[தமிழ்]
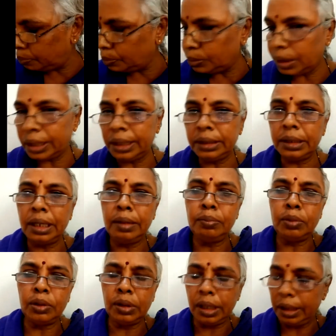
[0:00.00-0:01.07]
புத்தகத்துல
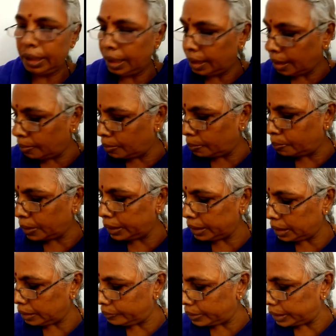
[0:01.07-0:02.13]
முதல்ல நாம
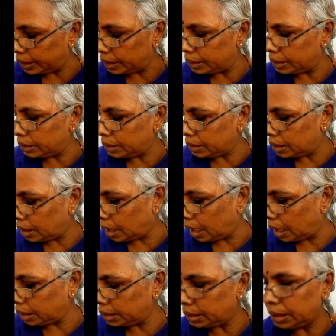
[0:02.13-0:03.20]
படிக்க வேண்டியது
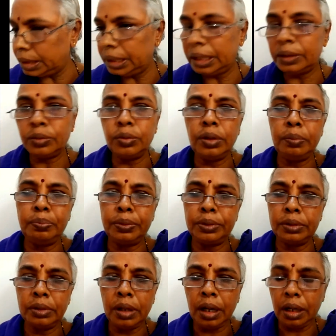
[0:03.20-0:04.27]
ஆசிரியர் குறிப்பு
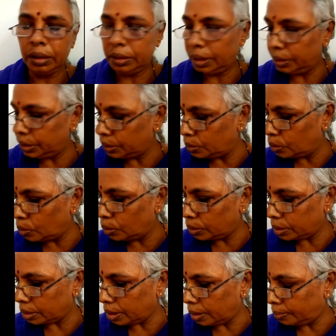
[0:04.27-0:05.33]
ஆத்தர்ஸ்
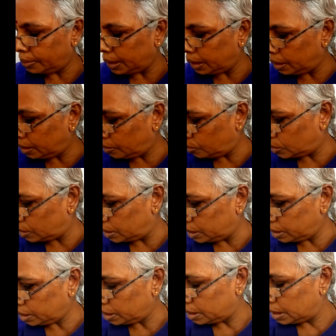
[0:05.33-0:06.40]
நோட் அப்படின்னு ஒண்ணு
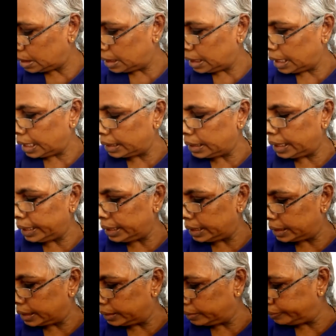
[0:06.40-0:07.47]
அதுல
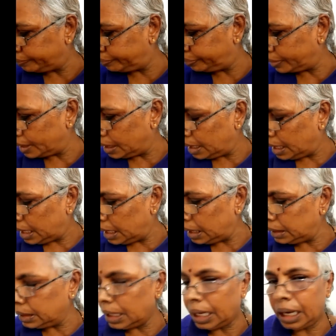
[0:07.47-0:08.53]
இருக்கு
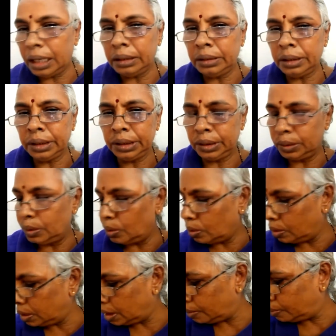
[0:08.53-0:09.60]
இந்த ஆத்தர்ஸ்
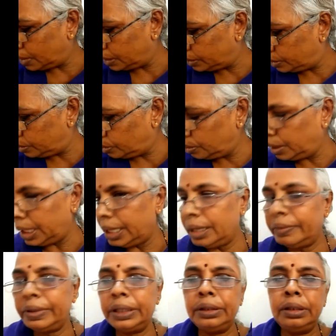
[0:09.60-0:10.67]
நோட்டை மட்டும் நீங்க
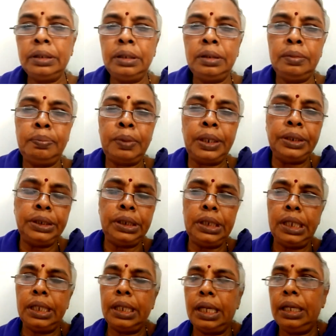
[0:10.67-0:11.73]
வந்து
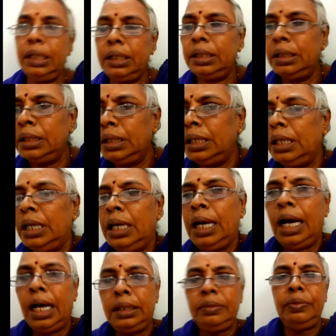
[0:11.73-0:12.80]
படிச்சீங்கன்னா
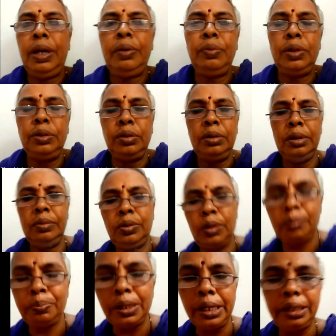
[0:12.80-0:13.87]
அதுவே வந்து ஒரு
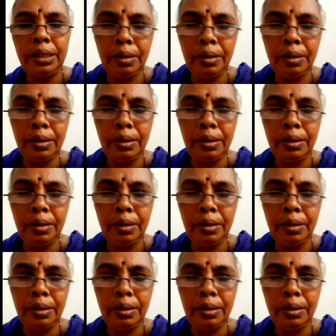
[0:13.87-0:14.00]
பெரிய